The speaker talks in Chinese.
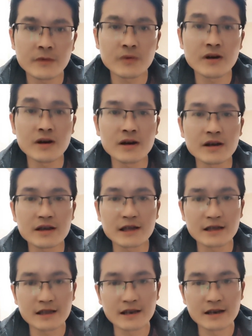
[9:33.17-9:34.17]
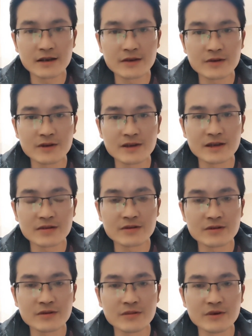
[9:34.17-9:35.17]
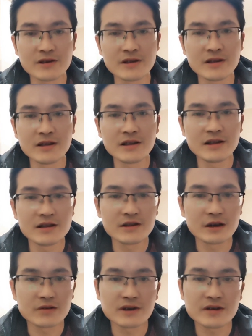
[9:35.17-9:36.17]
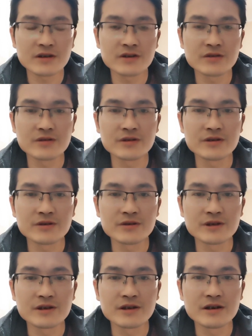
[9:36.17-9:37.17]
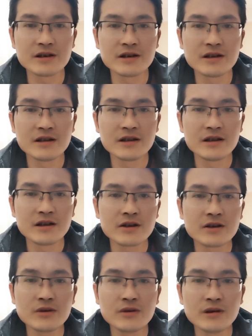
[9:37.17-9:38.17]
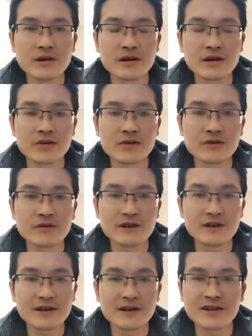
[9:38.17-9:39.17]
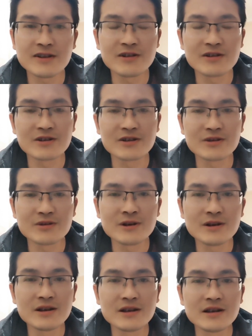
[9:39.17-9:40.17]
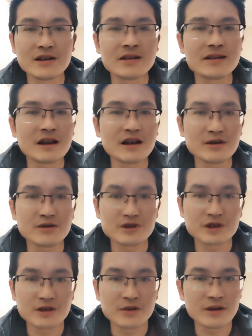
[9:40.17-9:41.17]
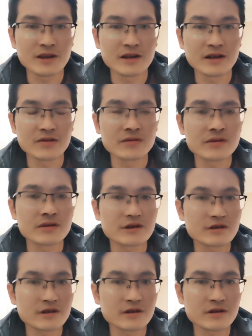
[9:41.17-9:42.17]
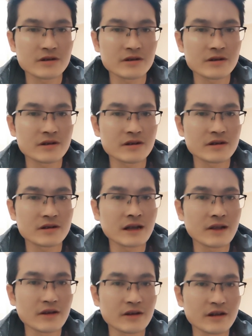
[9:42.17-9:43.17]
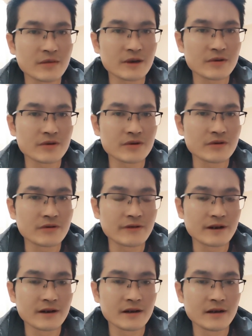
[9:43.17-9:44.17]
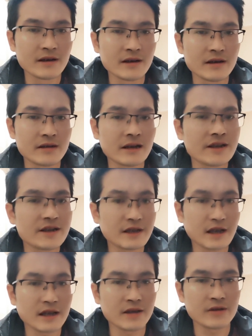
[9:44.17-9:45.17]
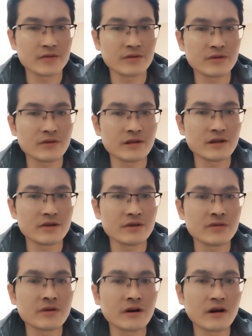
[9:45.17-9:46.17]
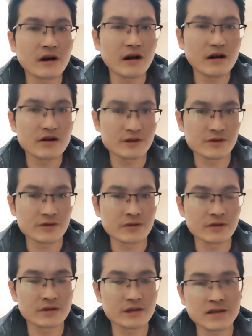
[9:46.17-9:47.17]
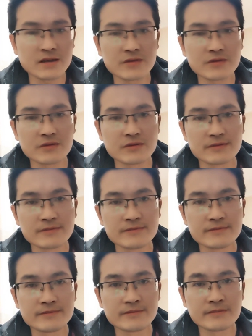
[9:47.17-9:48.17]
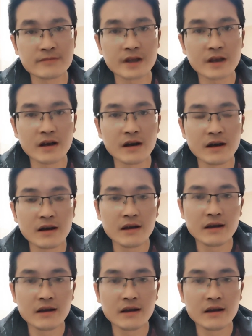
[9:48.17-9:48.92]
我给大家说一下，就是我们党川镇有有一个沟啊，诱蜂很好的沟。人家有勤快的人，就是深深深山老林里面去诱蜂，人家一天能最多的能诱到二十群到三十群，啊，